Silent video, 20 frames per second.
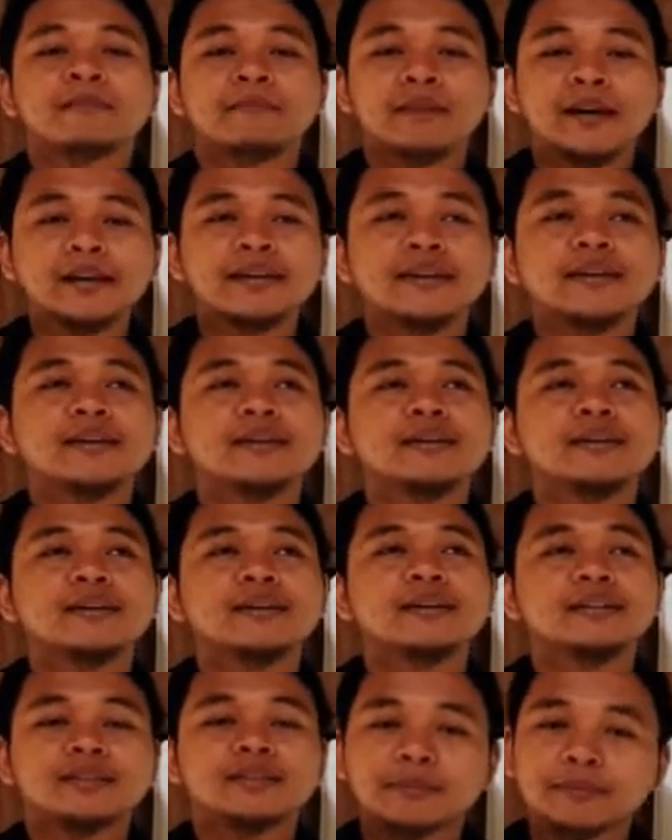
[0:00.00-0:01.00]
Baik,
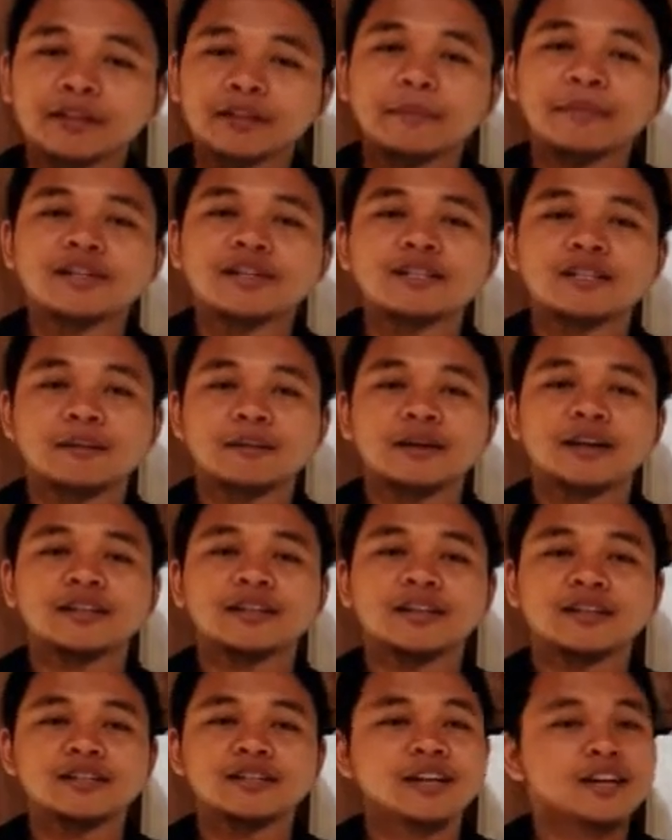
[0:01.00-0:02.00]
seperti apa yang saya
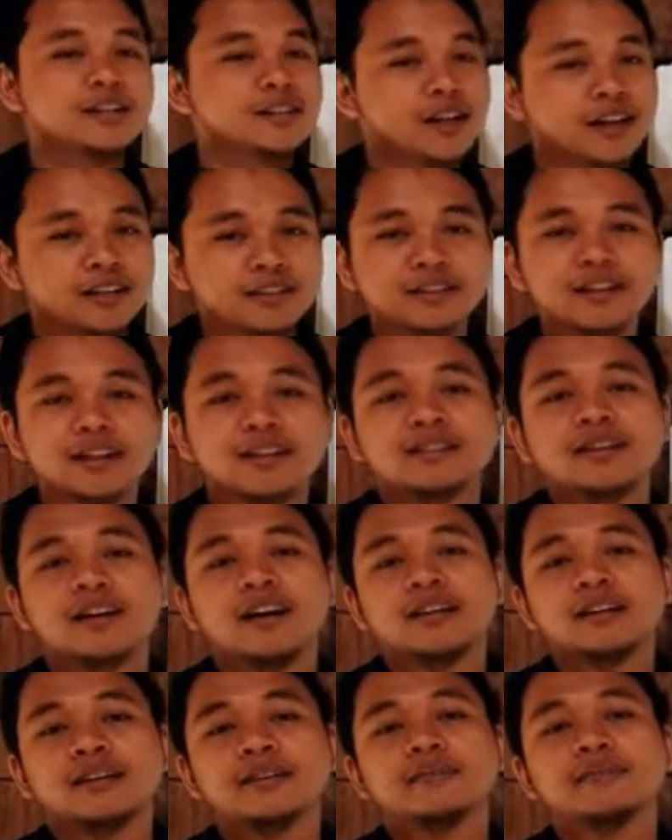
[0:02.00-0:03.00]
sampaikan tadi, saya sangat senang
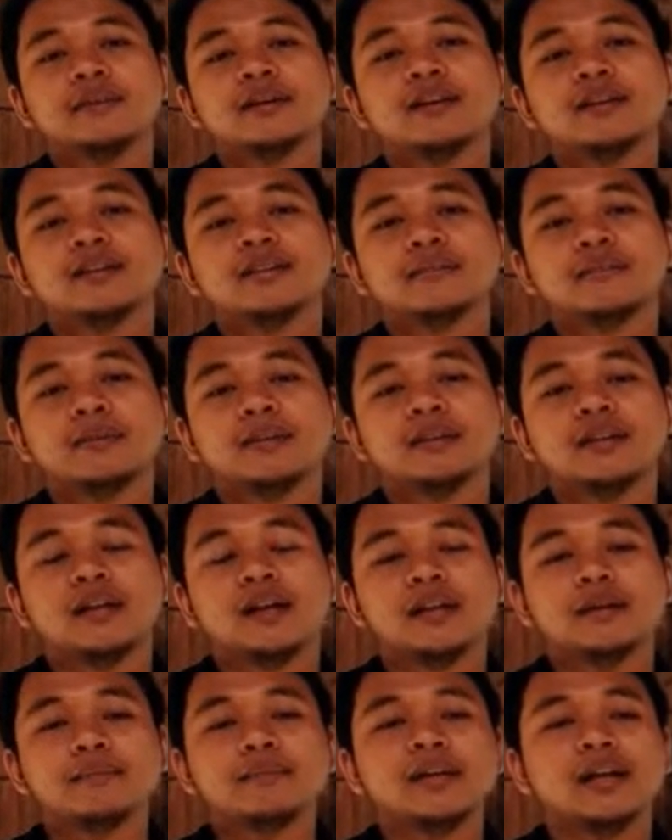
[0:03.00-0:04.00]
sekali pada kesempatan
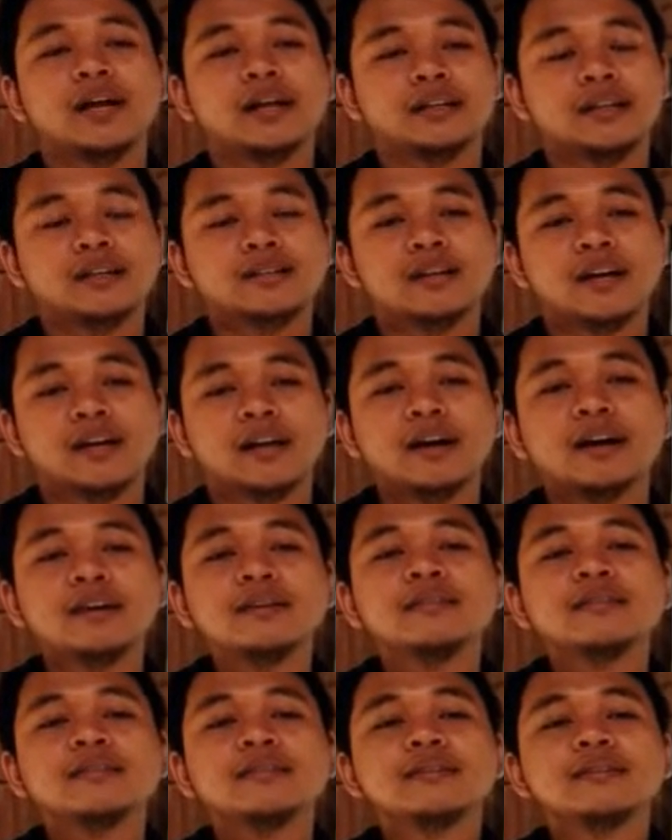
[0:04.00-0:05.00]
hari ini mengingatkan
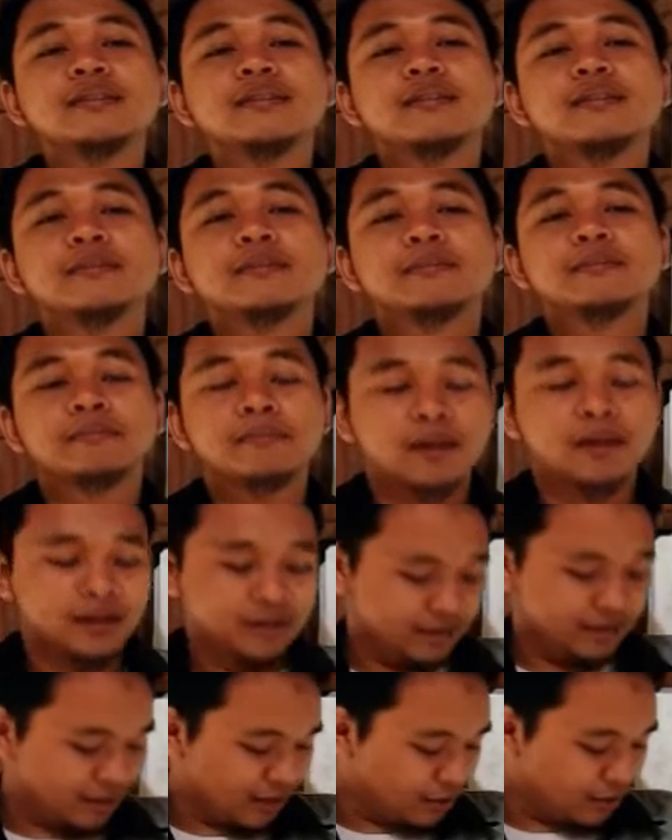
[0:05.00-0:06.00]
saya.
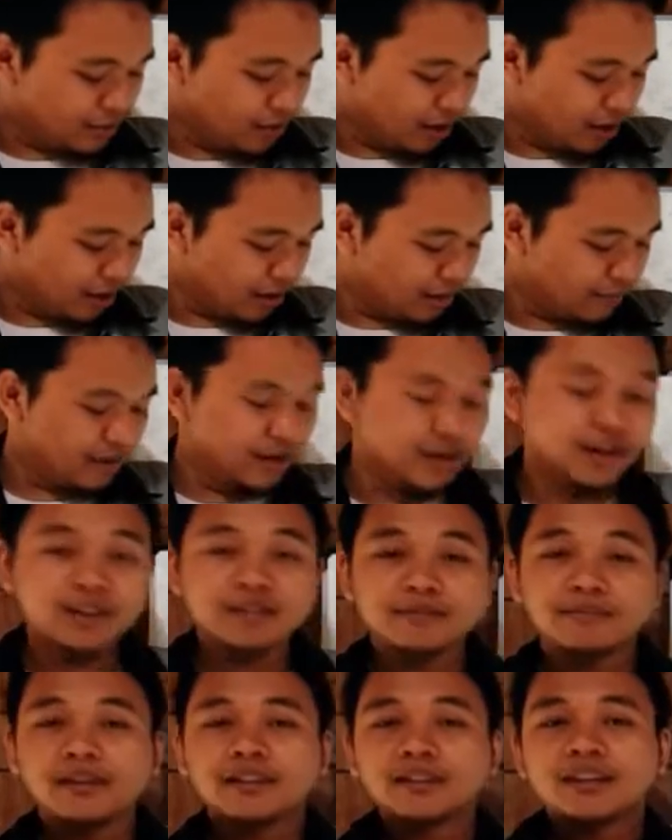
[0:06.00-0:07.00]
Dan saya juga pada
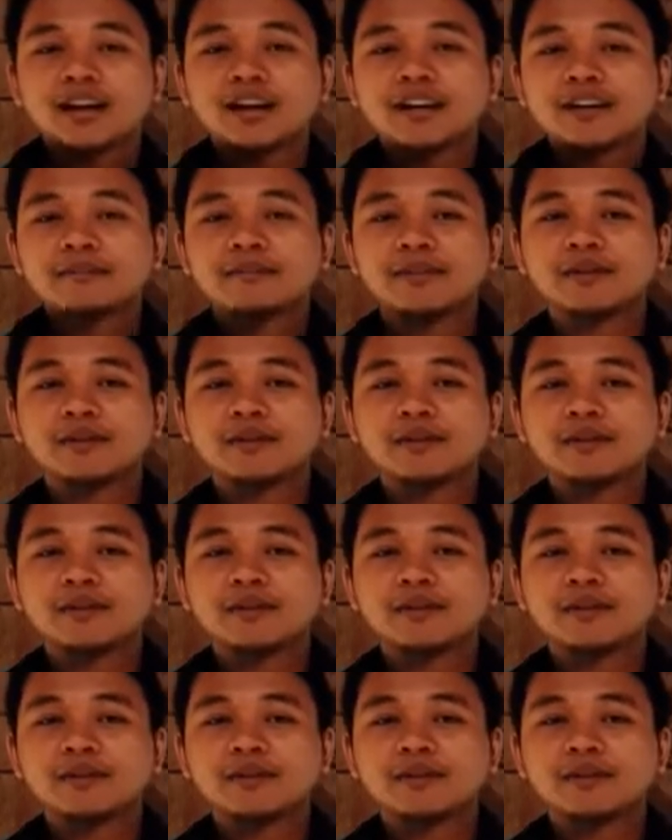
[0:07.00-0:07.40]
kesempatan hari ini